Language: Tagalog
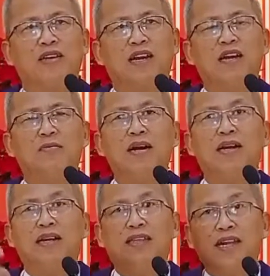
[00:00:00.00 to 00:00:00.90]
kana
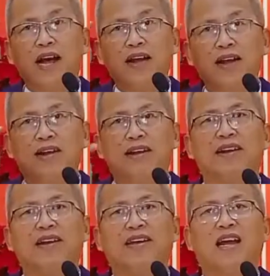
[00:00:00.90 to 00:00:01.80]
bang desire
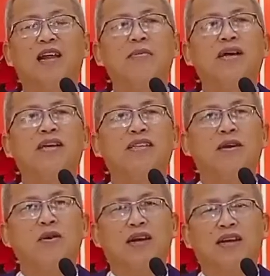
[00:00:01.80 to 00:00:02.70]
kana bang
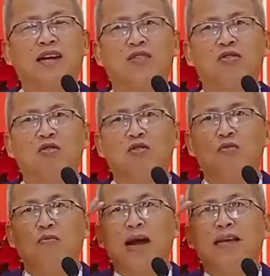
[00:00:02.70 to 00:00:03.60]
gitawag nato og
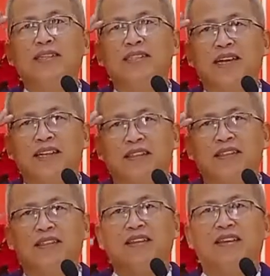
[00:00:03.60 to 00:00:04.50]
mindset
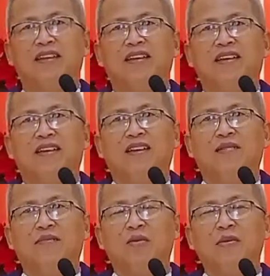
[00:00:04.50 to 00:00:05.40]

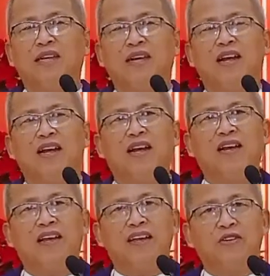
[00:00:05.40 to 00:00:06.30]
Mobita na nga
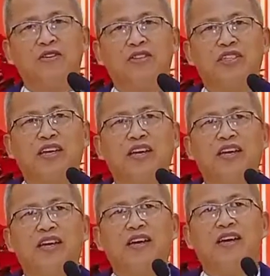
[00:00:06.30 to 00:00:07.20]
niingon
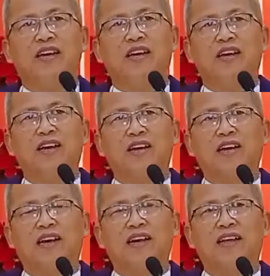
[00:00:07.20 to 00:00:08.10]
si
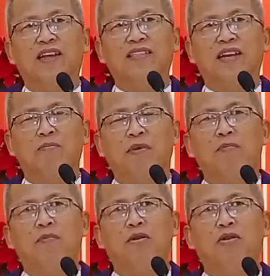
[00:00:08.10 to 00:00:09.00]
kaning San
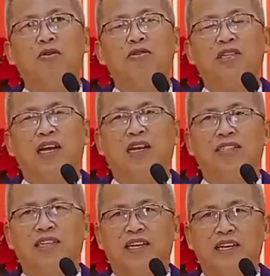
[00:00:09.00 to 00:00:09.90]
Pablo, sila
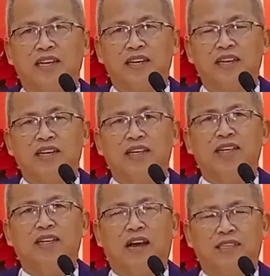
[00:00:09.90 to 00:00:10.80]
si
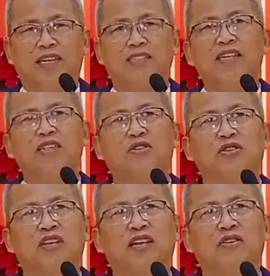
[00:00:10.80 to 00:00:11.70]
Hastas
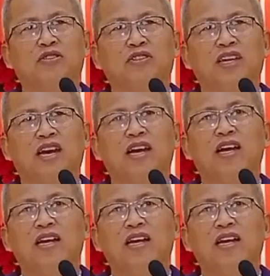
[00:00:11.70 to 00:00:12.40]
Jesus, niingon siya,